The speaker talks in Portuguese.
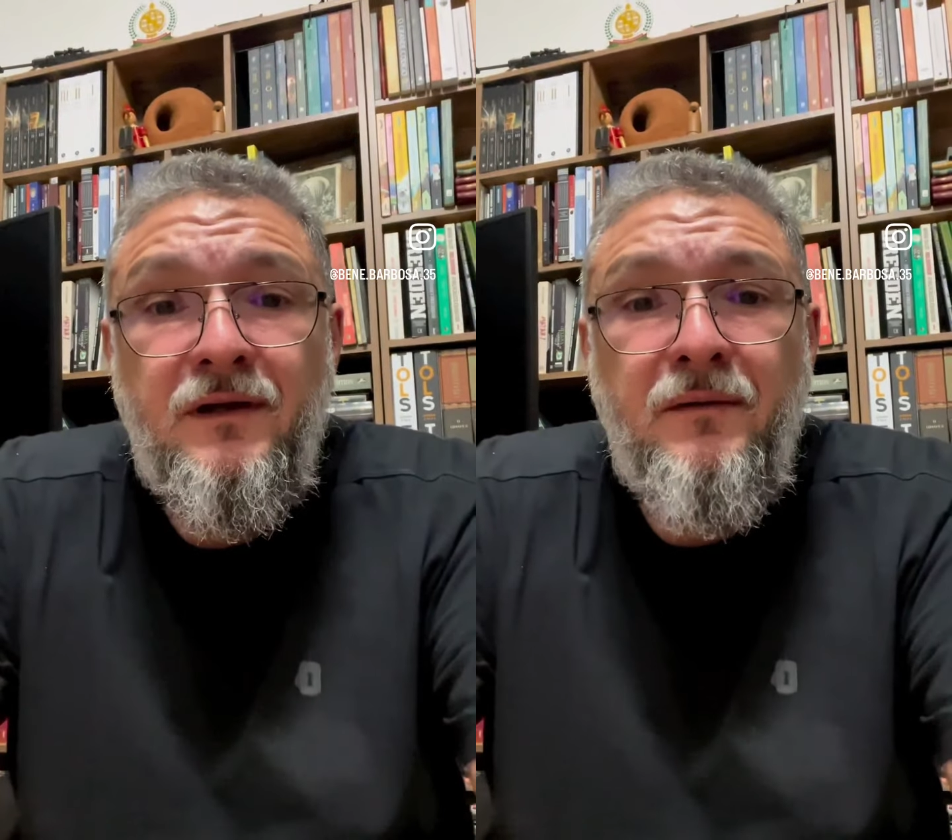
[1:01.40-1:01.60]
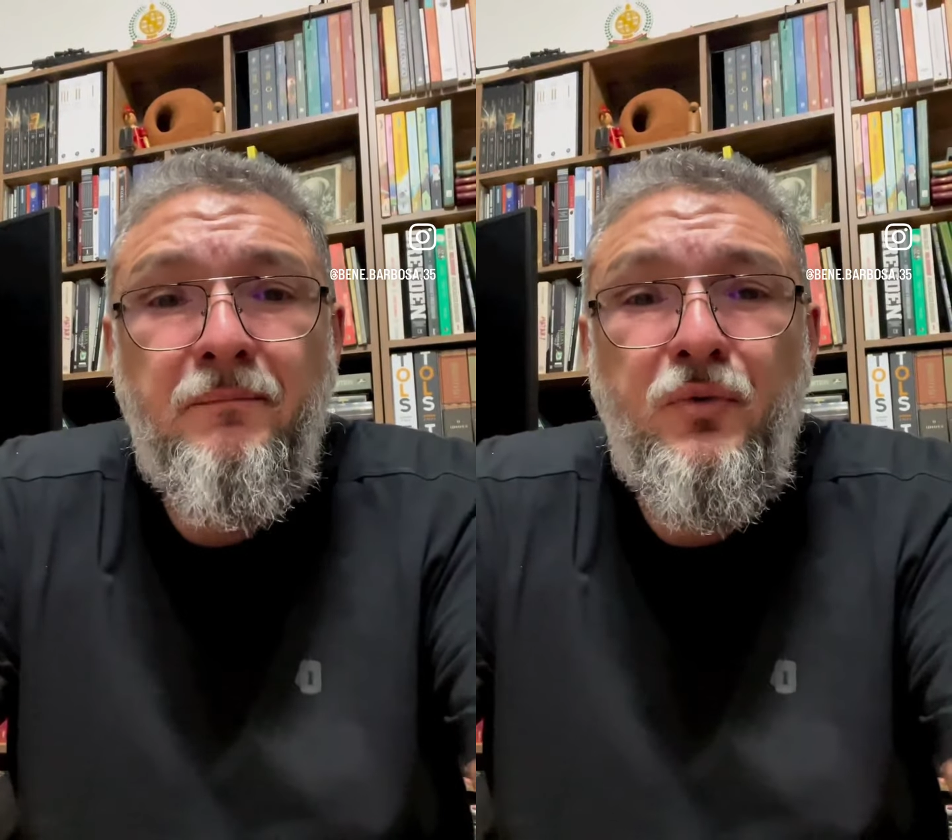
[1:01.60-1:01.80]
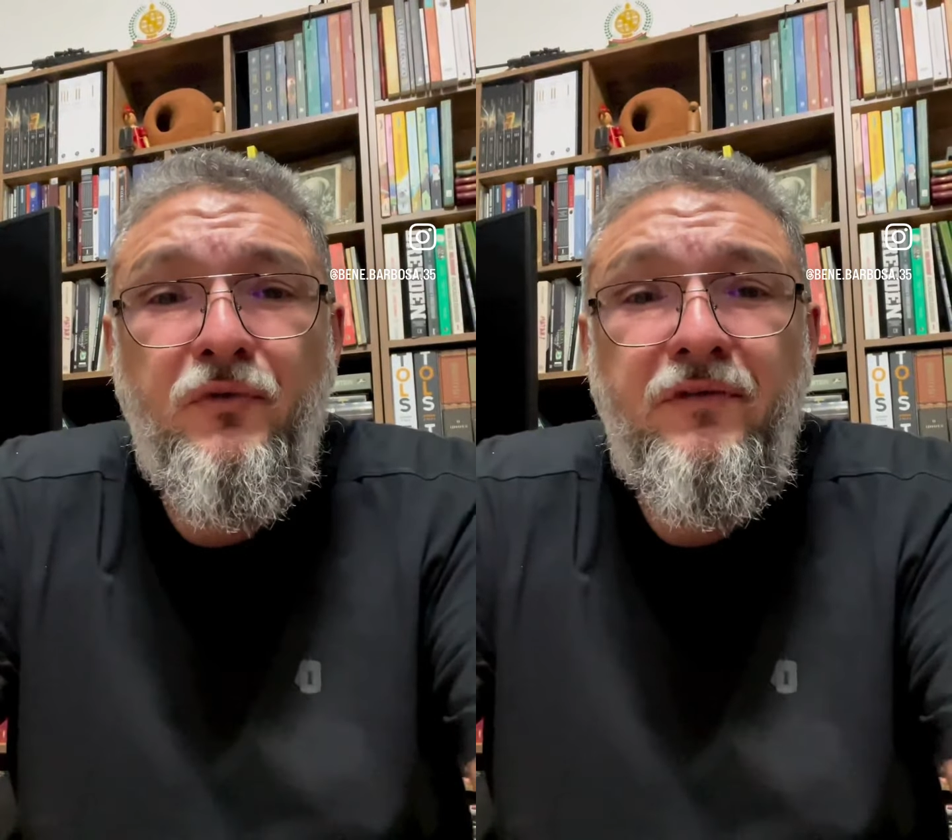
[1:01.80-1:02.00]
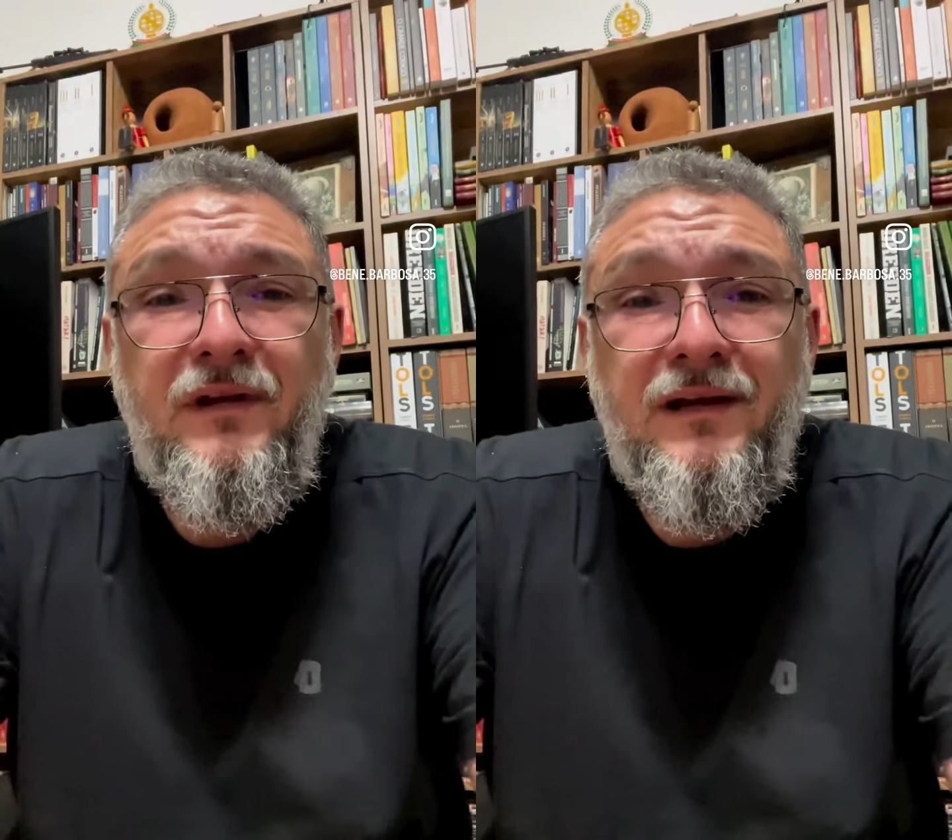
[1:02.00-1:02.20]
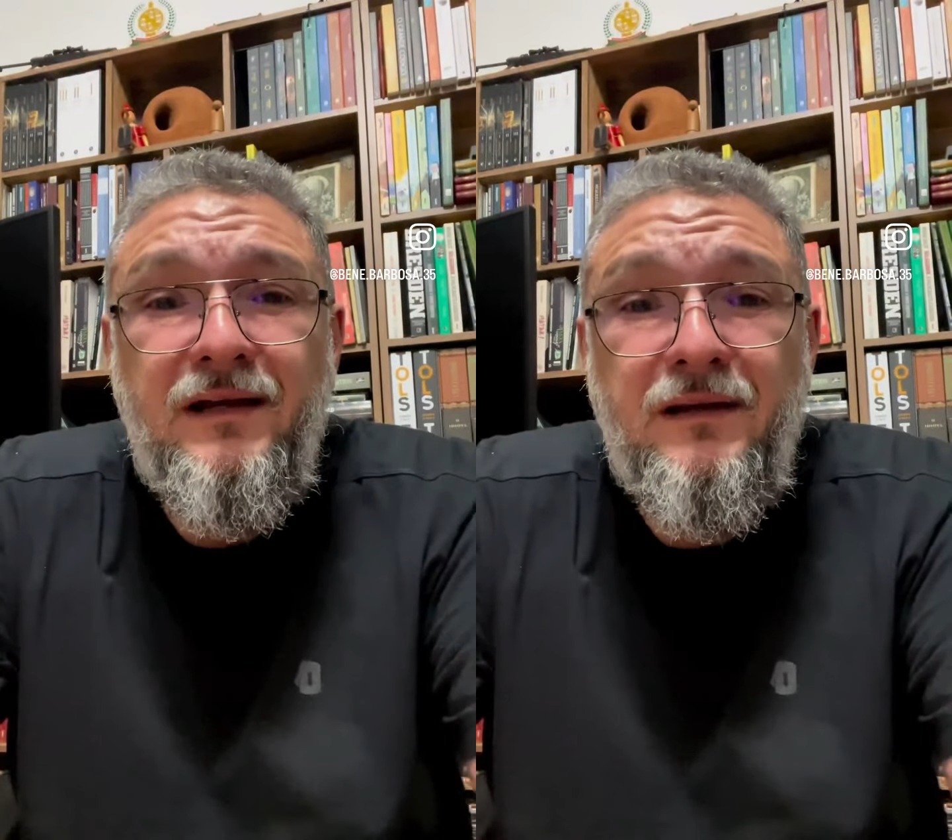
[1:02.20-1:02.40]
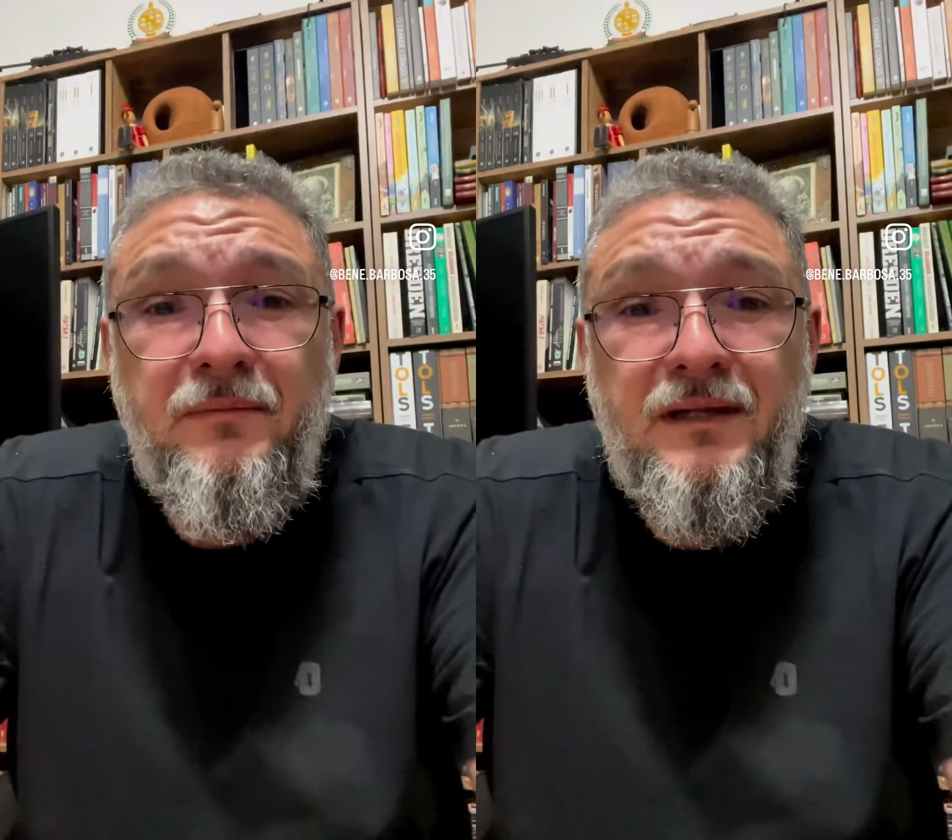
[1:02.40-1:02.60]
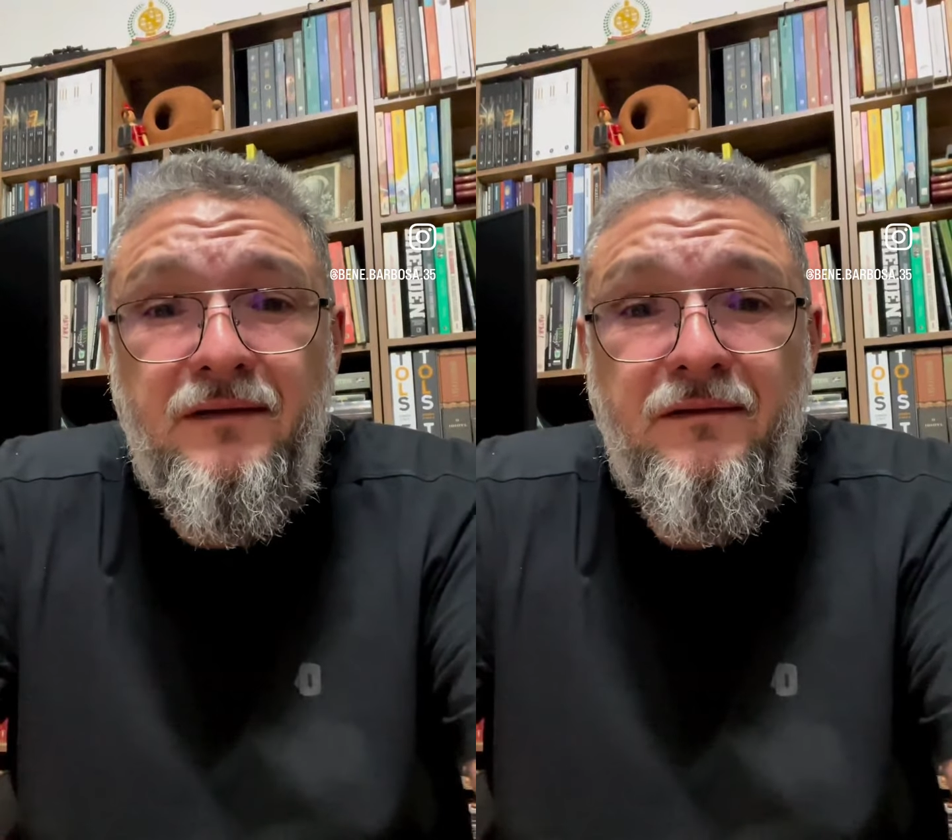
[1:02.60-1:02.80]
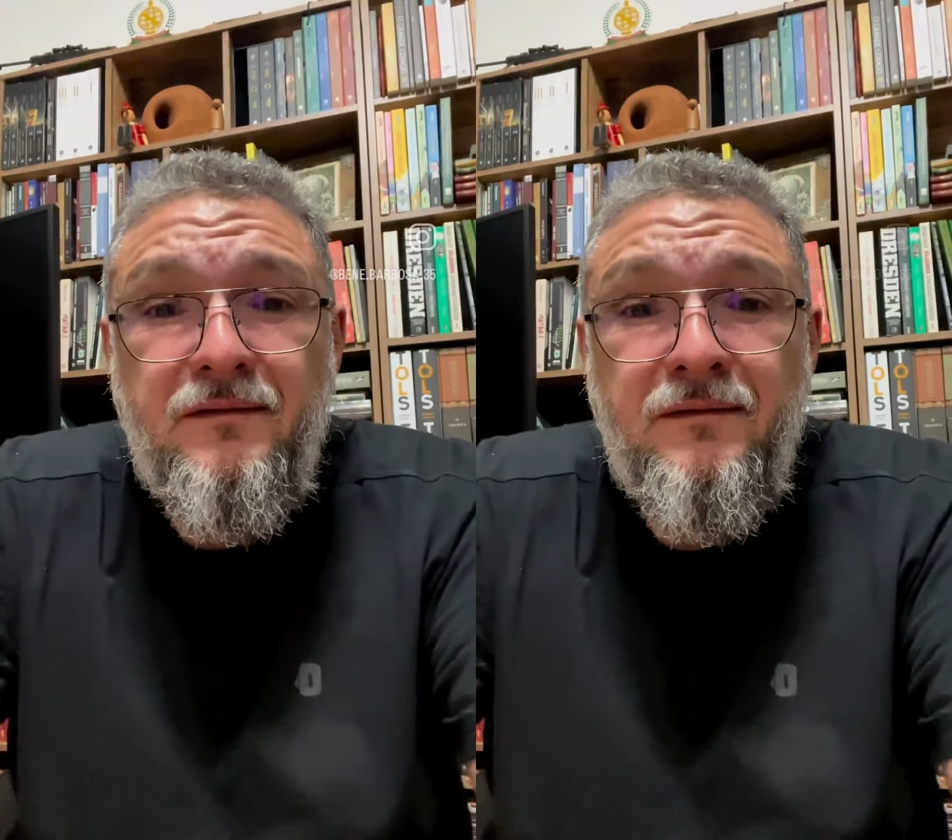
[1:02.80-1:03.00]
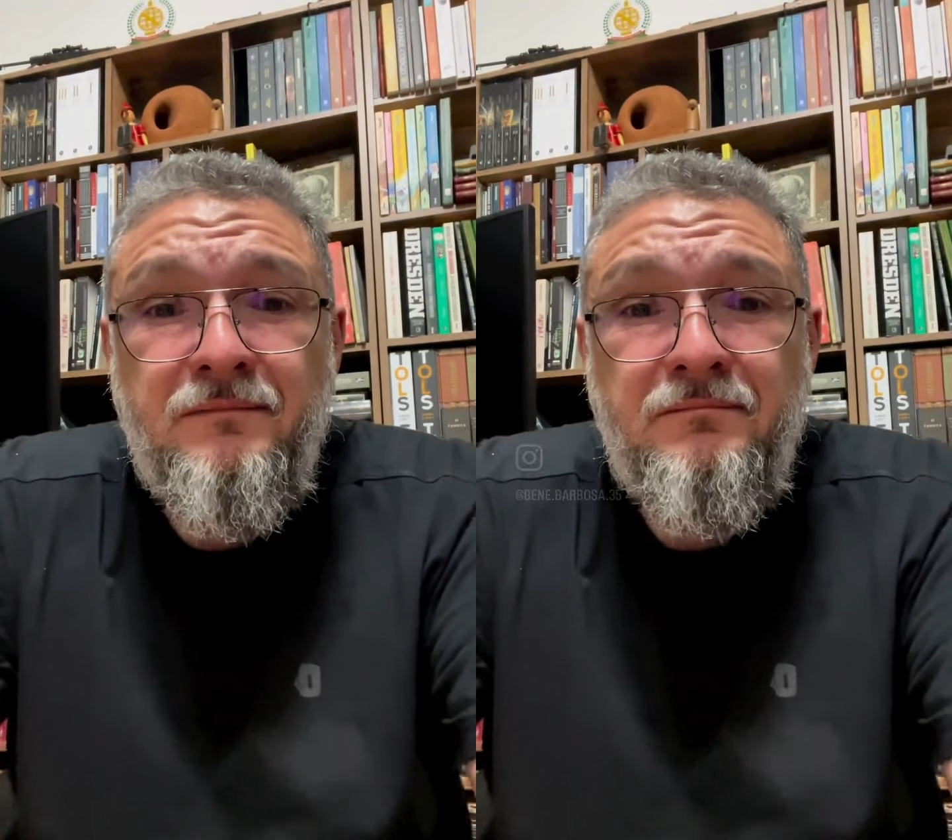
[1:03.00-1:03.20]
pusilâmines,